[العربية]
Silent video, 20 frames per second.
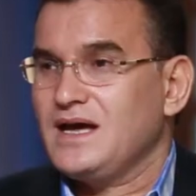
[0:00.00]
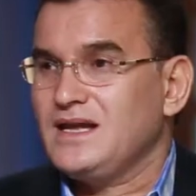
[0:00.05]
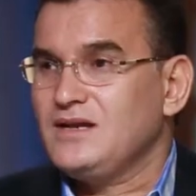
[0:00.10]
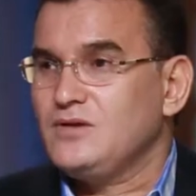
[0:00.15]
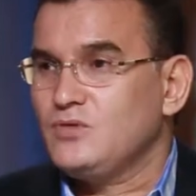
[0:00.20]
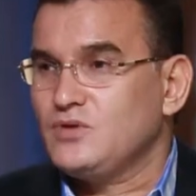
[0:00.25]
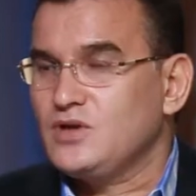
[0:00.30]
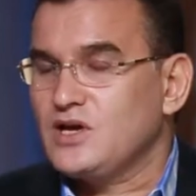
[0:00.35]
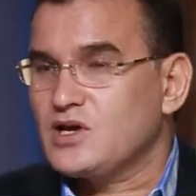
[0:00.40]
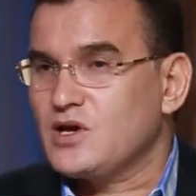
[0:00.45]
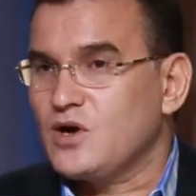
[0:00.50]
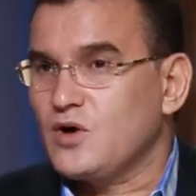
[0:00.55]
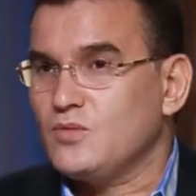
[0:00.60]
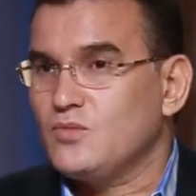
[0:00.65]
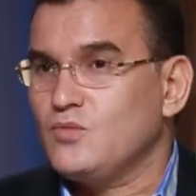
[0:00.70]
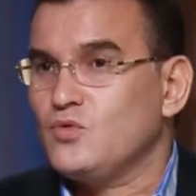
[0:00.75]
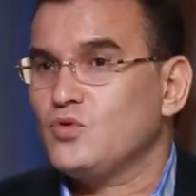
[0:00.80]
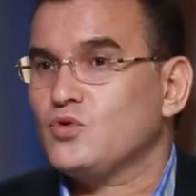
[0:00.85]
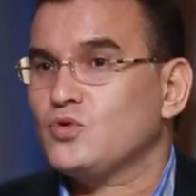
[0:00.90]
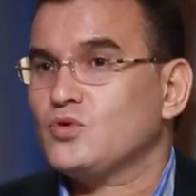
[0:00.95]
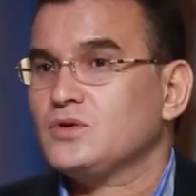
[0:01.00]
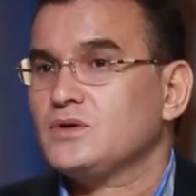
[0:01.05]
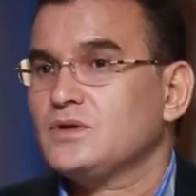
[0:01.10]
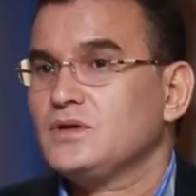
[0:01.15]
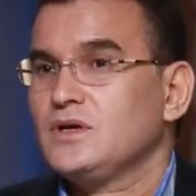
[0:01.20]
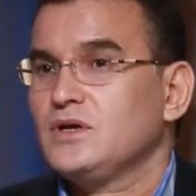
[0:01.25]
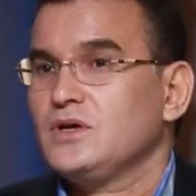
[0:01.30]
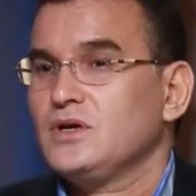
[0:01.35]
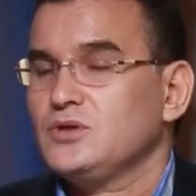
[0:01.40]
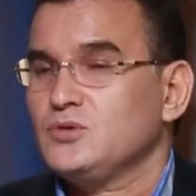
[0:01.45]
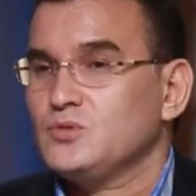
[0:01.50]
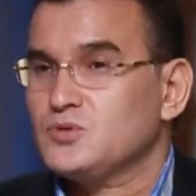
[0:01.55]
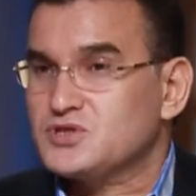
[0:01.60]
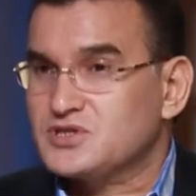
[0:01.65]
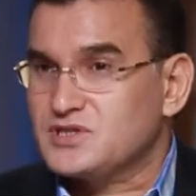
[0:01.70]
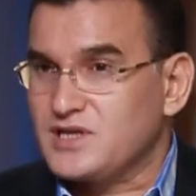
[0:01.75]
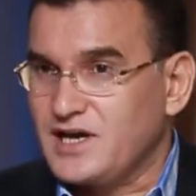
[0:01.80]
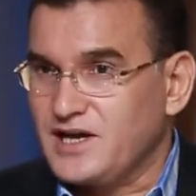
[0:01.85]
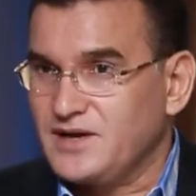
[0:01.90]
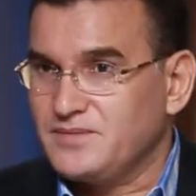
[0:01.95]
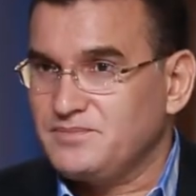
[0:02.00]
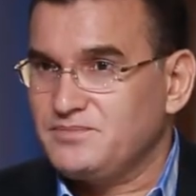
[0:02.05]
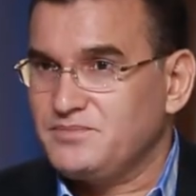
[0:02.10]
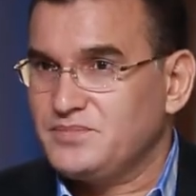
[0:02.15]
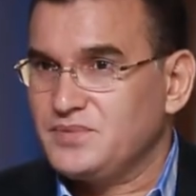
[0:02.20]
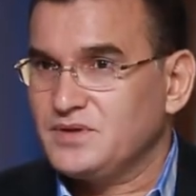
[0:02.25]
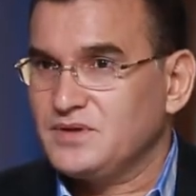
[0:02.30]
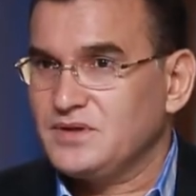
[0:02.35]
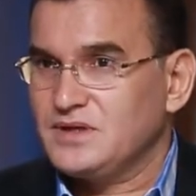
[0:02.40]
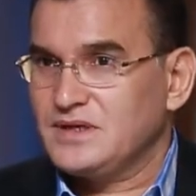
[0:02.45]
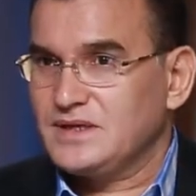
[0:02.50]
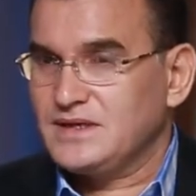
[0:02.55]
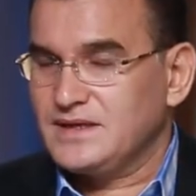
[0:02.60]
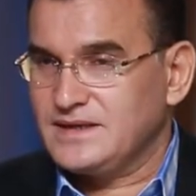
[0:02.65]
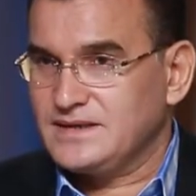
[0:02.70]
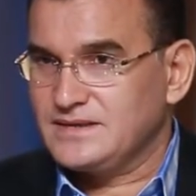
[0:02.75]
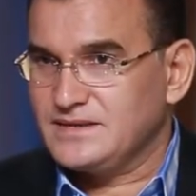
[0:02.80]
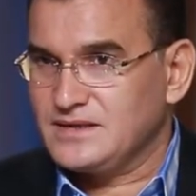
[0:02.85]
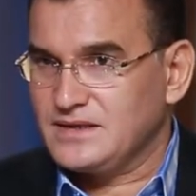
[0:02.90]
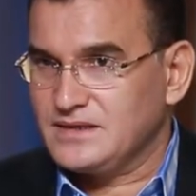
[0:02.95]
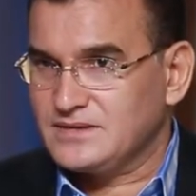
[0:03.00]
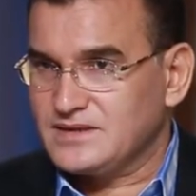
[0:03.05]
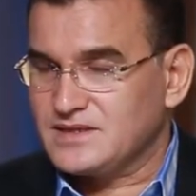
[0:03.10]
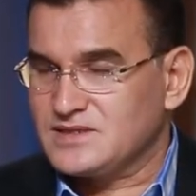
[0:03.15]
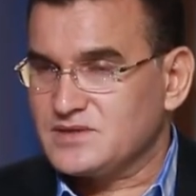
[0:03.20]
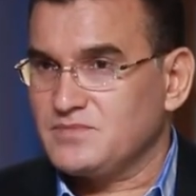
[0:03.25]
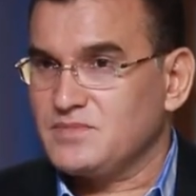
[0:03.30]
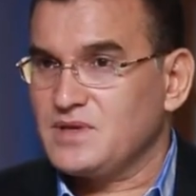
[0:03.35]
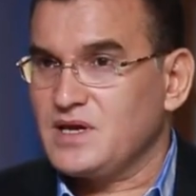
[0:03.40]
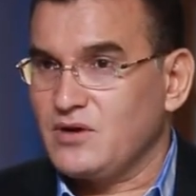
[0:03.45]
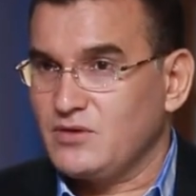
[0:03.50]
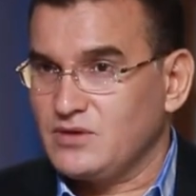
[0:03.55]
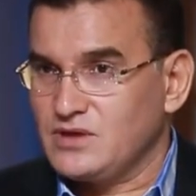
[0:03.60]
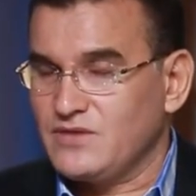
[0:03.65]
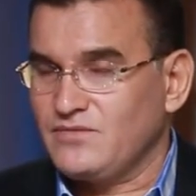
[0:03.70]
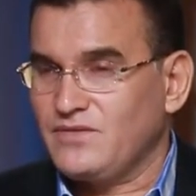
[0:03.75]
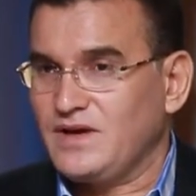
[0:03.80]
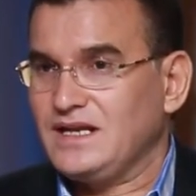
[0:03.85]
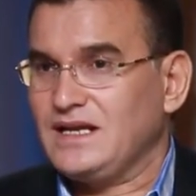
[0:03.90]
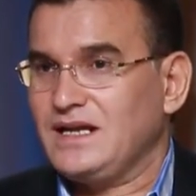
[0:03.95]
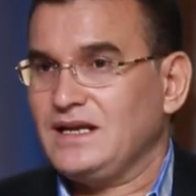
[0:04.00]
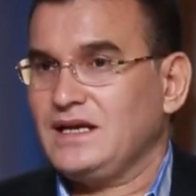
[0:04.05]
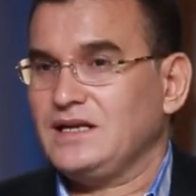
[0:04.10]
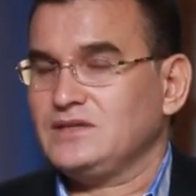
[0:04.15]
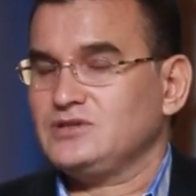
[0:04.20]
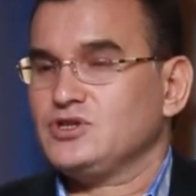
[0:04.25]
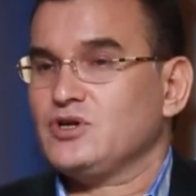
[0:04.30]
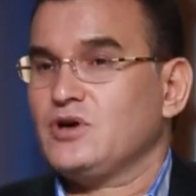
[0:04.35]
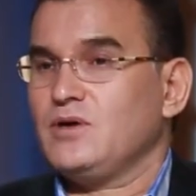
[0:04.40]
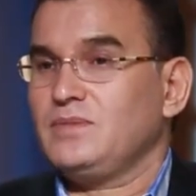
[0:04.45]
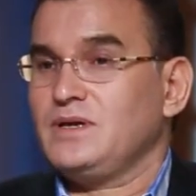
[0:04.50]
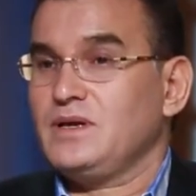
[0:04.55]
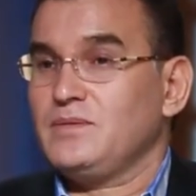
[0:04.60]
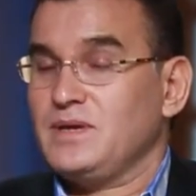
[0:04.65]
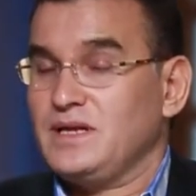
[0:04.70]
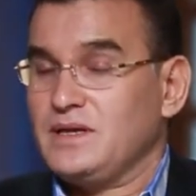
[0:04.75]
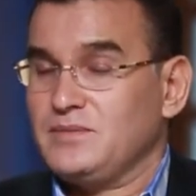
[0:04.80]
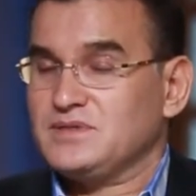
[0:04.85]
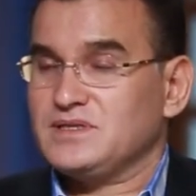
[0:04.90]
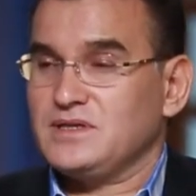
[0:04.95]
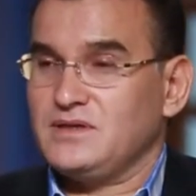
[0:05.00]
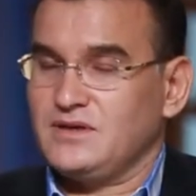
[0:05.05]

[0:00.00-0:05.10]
هل هناك أمور يستحب أن يلتزم بها أو أن يفعلها الحج قبل ملابس